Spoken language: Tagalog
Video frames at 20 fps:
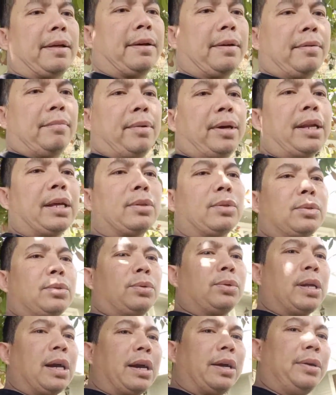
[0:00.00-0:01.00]
may
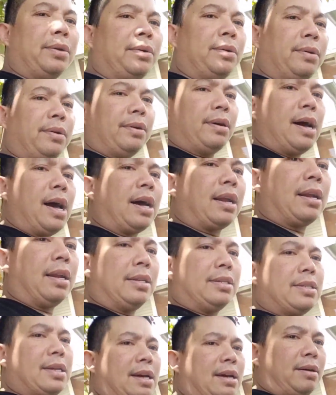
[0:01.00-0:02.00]
natutunan kayong aral
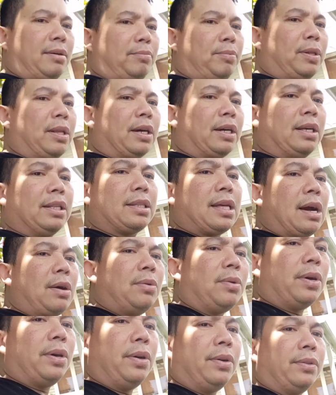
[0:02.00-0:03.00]
sa ipinakita
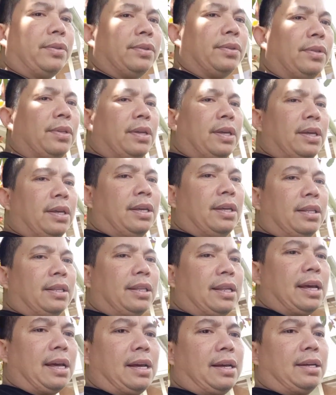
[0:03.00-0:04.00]
ko ngayon
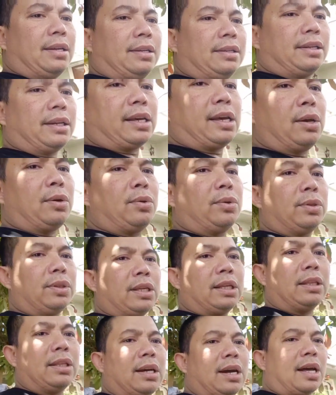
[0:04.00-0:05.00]
na naging
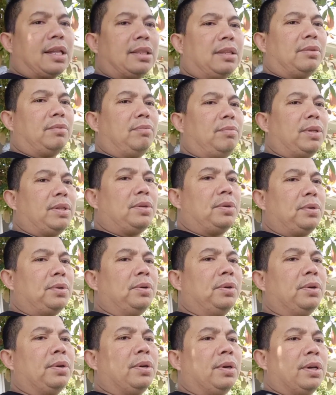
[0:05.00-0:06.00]
content ng ating video.
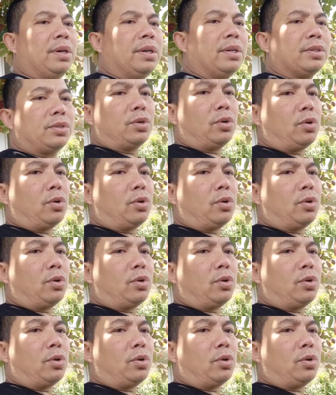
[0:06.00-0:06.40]
So